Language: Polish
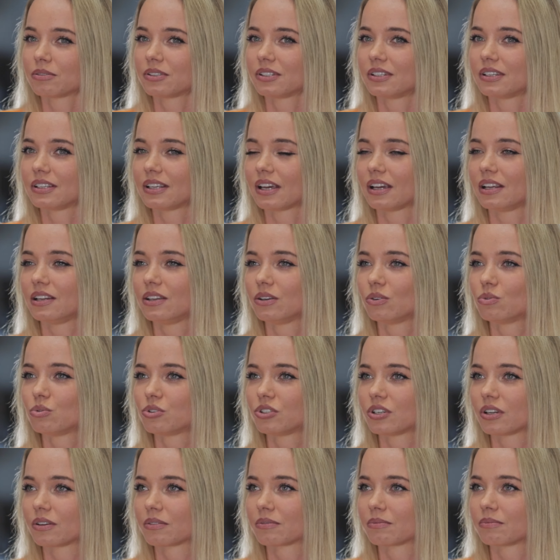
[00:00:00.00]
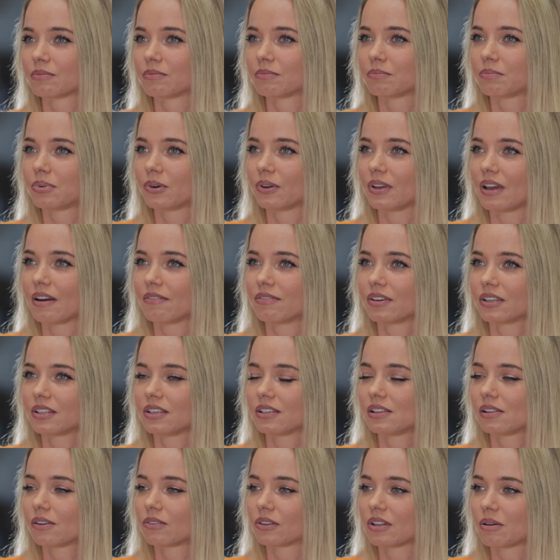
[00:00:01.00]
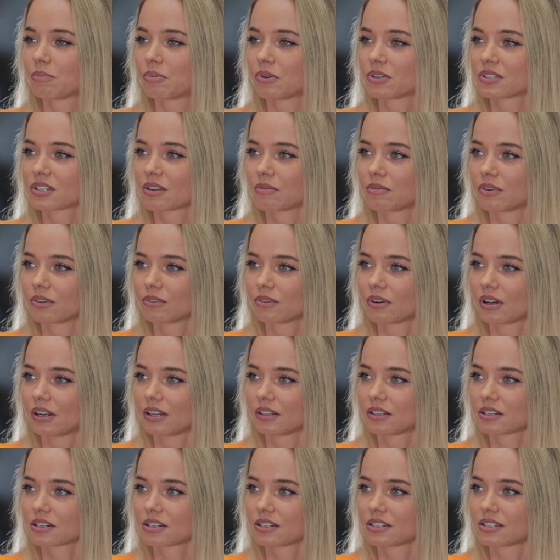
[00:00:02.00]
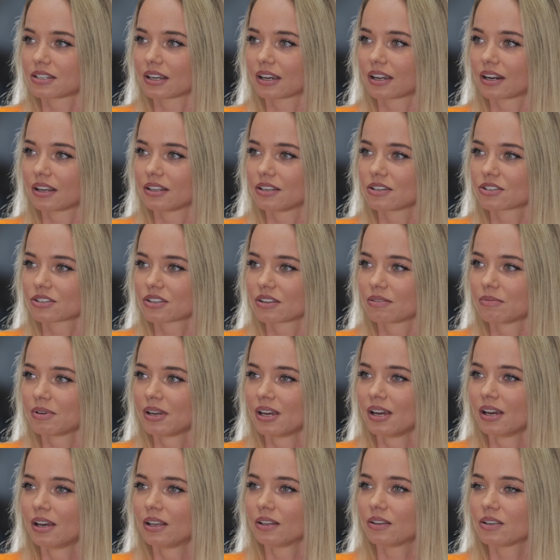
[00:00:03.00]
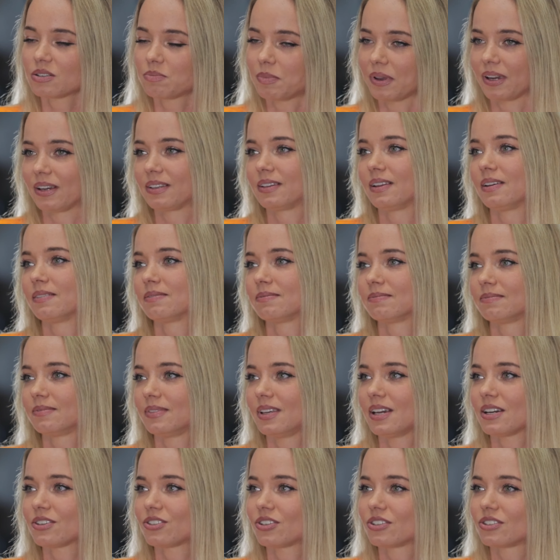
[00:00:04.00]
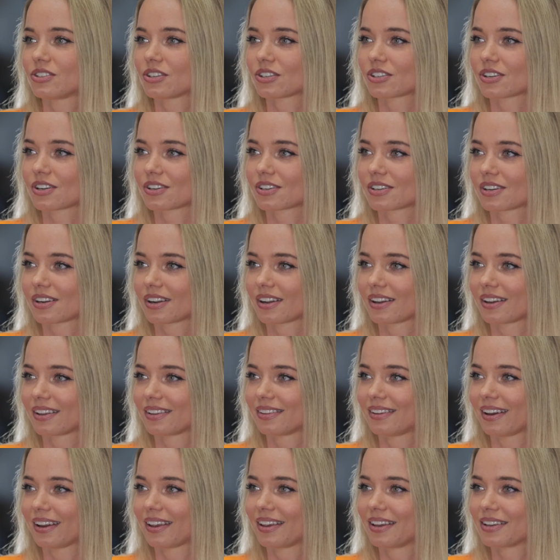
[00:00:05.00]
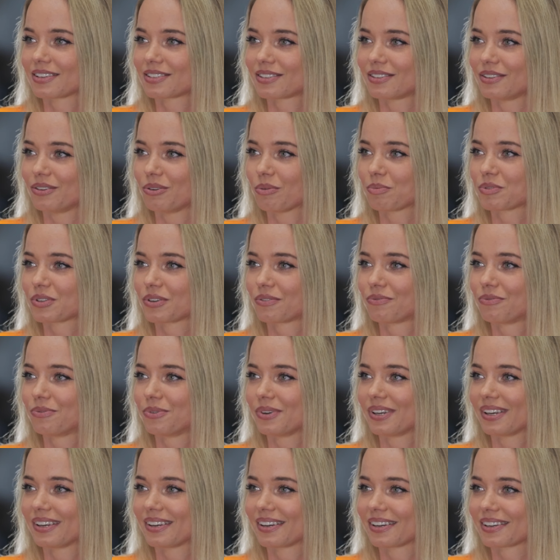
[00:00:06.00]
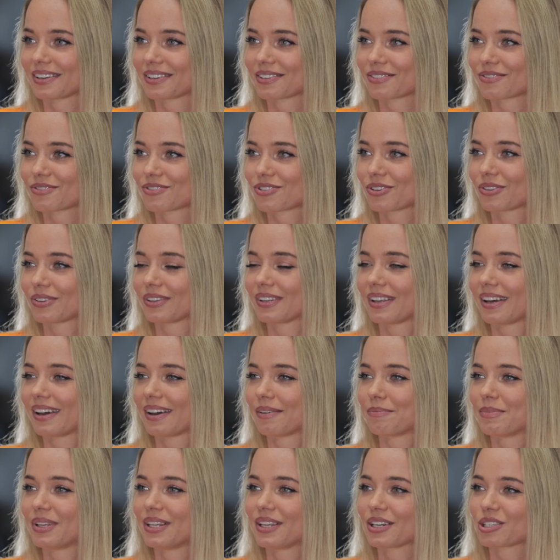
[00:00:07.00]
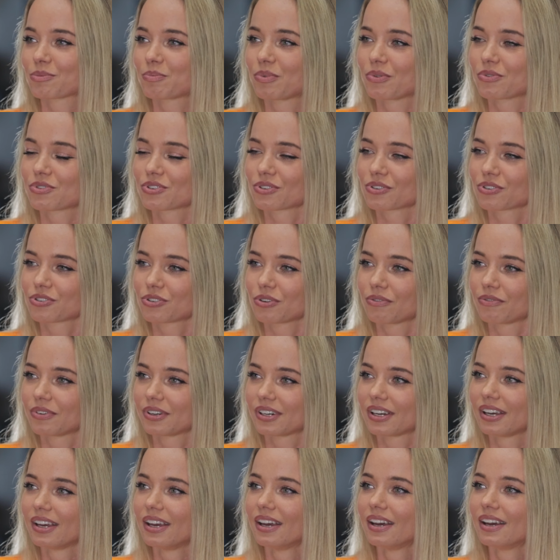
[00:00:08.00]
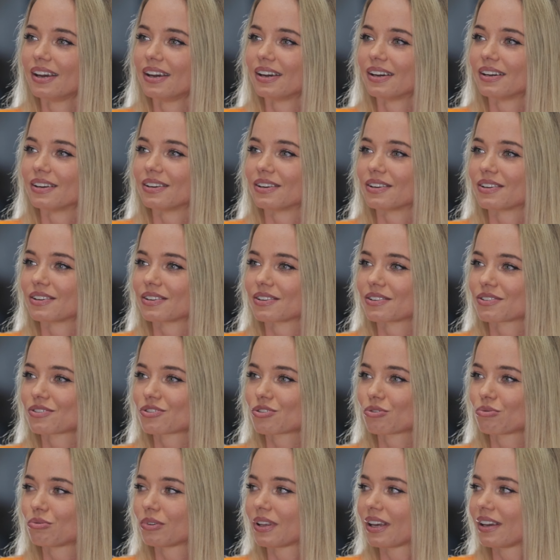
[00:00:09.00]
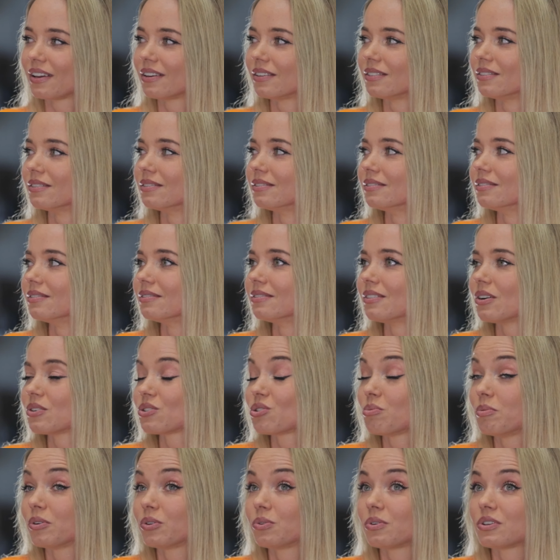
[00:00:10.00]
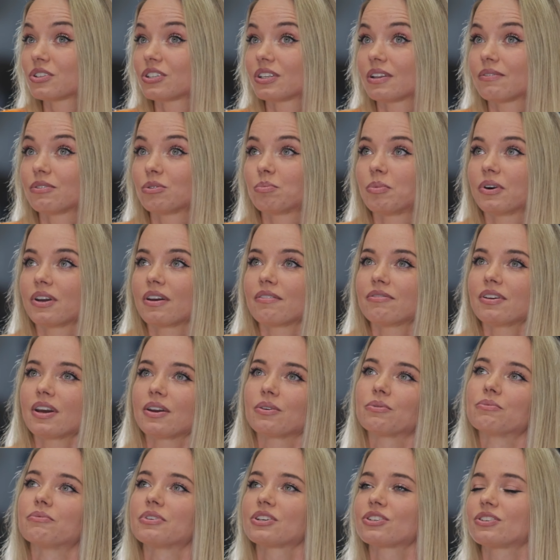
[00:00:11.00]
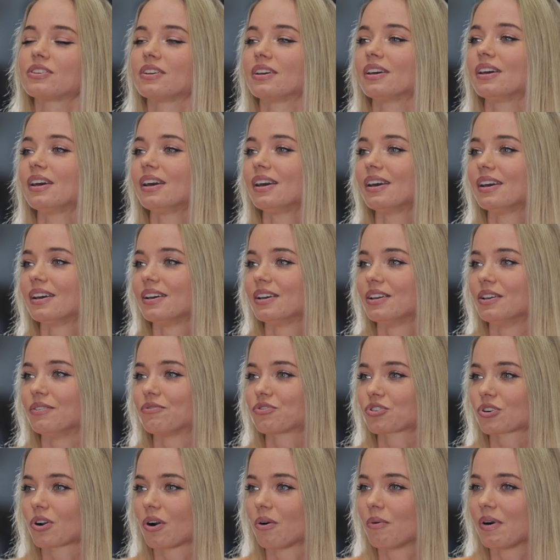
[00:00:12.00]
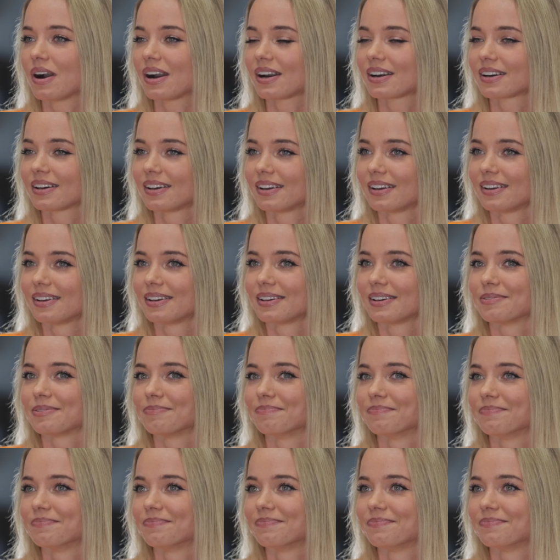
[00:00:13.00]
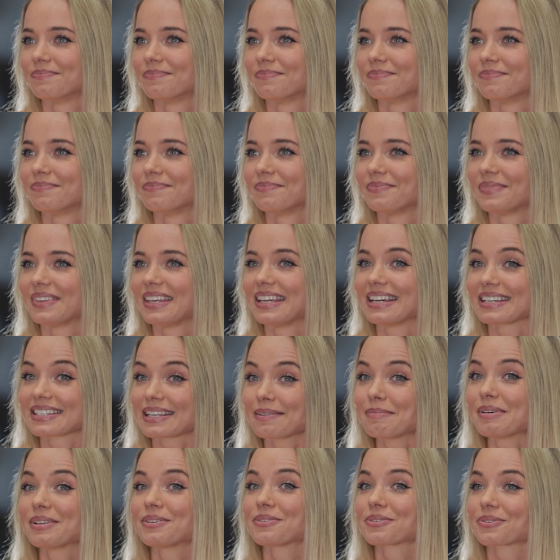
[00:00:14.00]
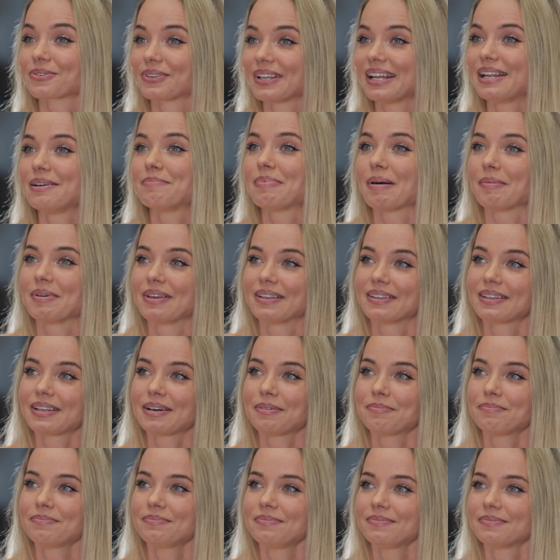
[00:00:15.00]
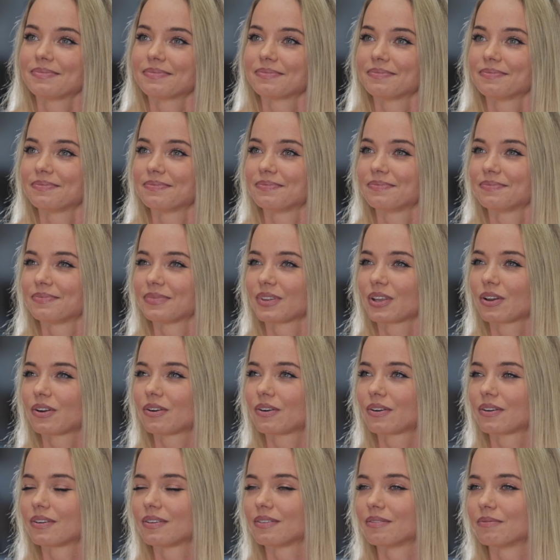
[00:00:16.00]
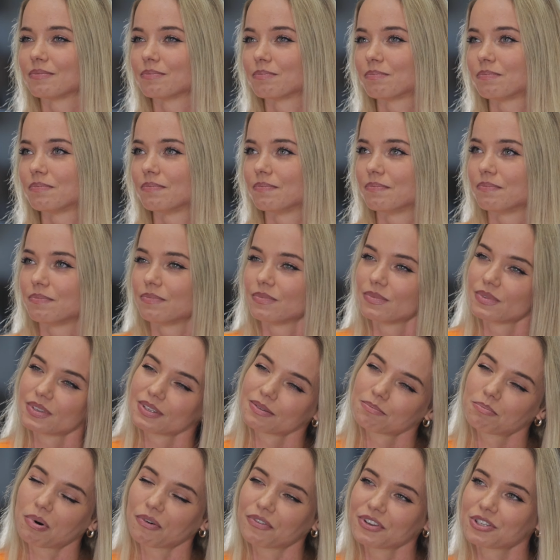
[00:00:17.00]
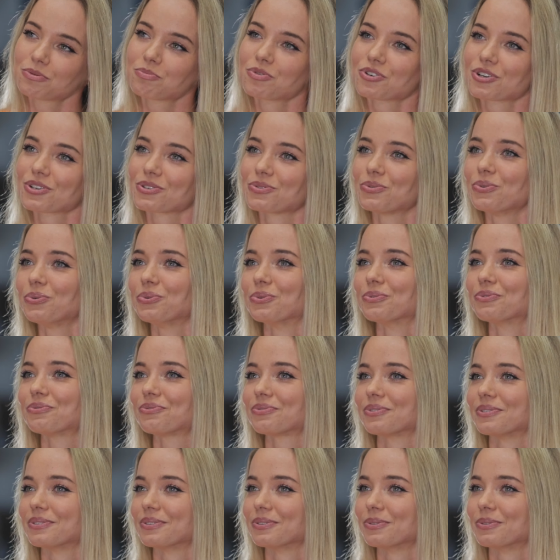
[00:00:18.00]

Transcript: autodetailingu się pojawia, nie tylko na polskim rynku, ale też i zagranicznym. To jest piękne. Ja się cieszę, że tak jest i obserwuję, czy to na mediach społecznościowych, e, czy tutaj osoby, które się nawet pojawiają właśnie i w szkołach. Mm, ja sama doskonale pamiętam, mm, powiedzmy, że z nudów